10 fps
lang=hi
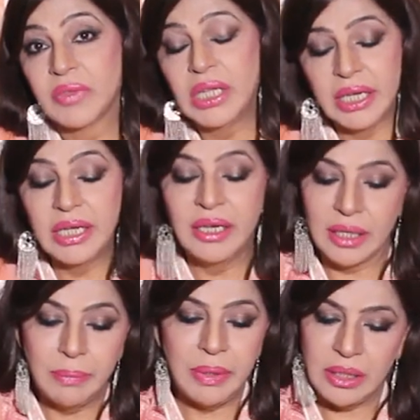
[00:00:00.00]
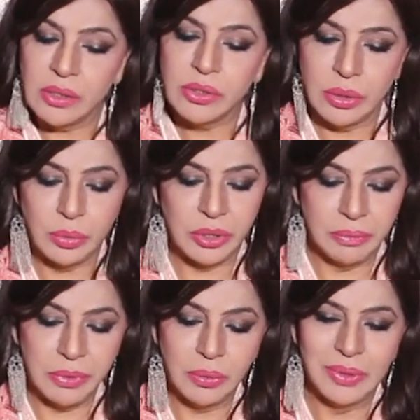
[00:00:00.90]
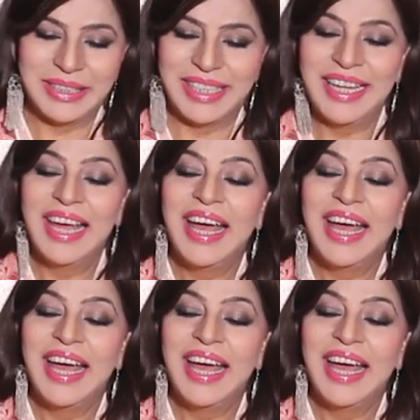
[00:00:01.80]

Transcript: लेकिन इनका मिलना ज़रूरी भी होता है